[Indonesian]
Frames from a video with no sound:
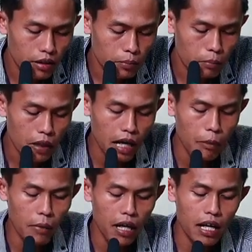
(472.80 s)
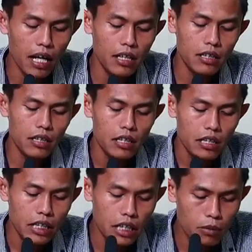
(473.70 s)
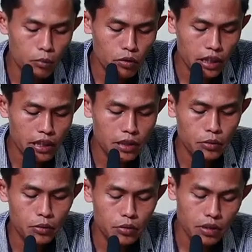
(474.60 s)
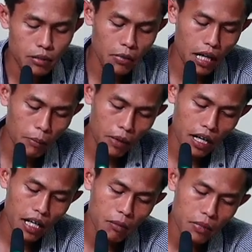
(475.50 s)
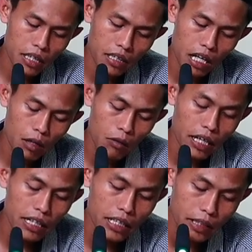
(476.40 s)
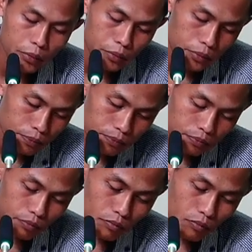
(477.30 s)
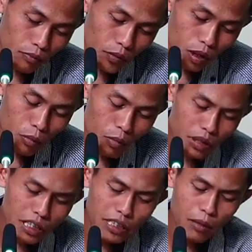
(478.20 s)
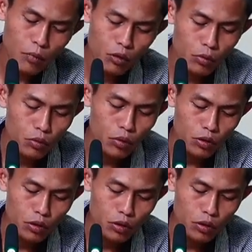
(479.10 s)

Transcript: mengamalkan ilmu niku mengamalkan pengetahuan niku Mboten sah muluk-muluk